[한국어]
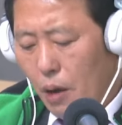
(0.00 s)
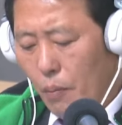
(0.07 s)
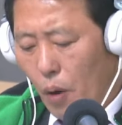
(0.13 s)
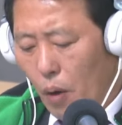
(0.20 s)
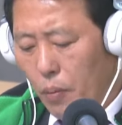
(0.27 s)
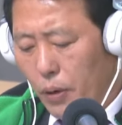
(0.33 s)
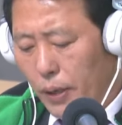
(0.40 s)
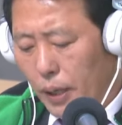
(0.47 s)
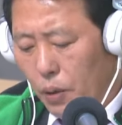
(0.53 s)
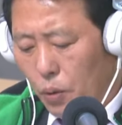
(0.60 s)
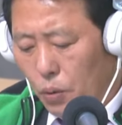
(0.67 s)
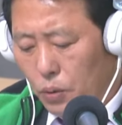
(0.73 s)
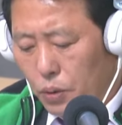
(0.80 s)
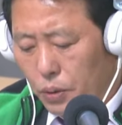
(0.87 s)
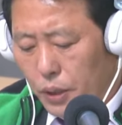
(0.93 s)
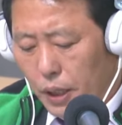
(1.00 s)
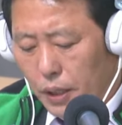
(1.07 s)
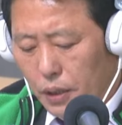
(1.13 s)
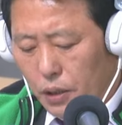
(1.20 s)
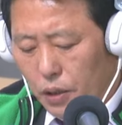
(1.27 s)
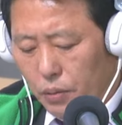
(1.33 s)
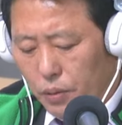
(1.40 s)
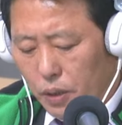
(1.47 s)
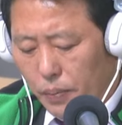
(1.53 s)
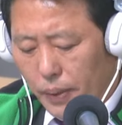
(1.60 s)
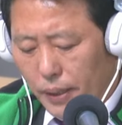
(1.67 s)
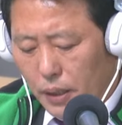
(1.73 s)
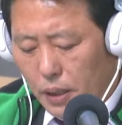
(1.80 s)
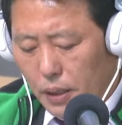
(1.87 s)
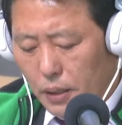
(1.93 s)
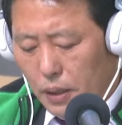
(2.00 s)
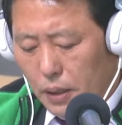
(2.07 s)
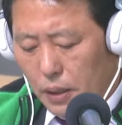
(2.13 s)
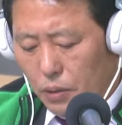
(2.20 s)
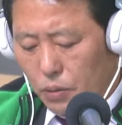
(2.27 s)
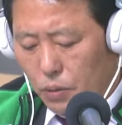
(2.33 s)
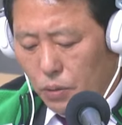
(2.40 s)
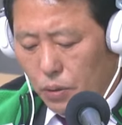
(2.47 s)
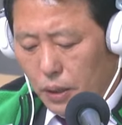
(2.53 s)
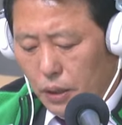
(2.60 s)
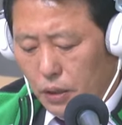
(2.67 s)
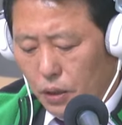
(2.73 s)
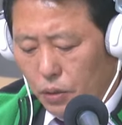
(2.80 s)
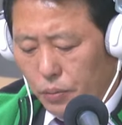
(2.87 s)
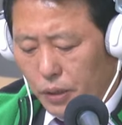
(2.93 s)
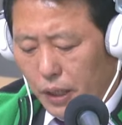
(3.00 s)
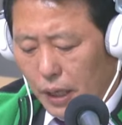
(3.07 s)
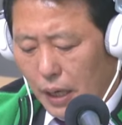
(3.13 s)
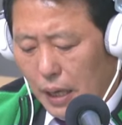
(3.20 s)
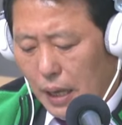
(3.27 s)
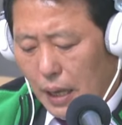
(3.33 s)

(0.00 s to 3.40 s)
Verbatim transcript: 법원에 공소 제기 여부를 판단해 달라고 요청하는 제도입니다.